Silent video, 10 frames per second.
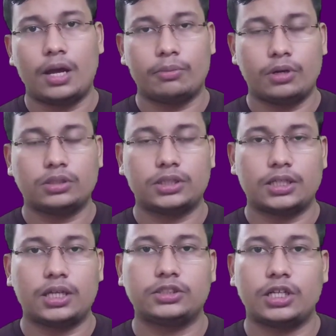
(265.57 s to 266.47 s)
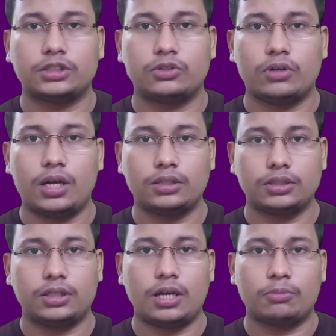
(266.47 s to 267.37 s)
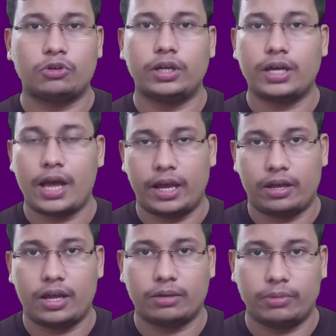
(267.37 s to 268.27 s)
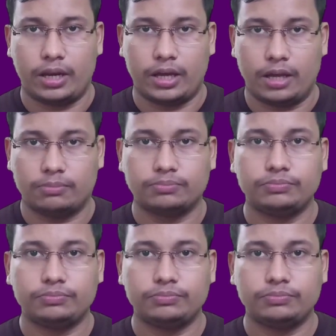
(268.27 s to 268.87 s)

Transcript: आपका ज़्यादा चांस होगा कि आपको एक हायर रैंक मिलेगा